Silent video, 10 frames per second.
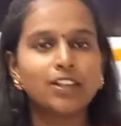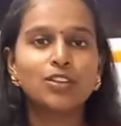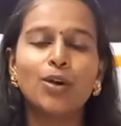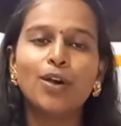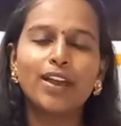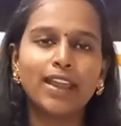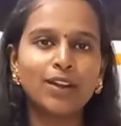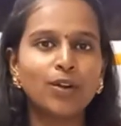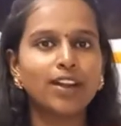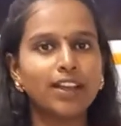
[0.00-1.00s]
ஸோ
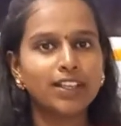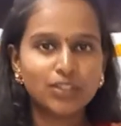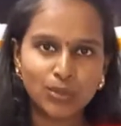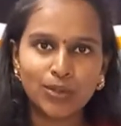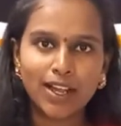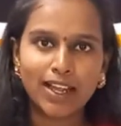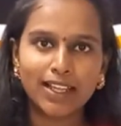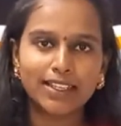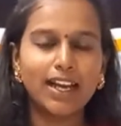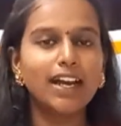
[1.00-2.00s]
என்னோடய
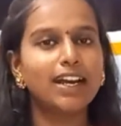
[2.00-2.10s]
ஸ்கூலால் தான்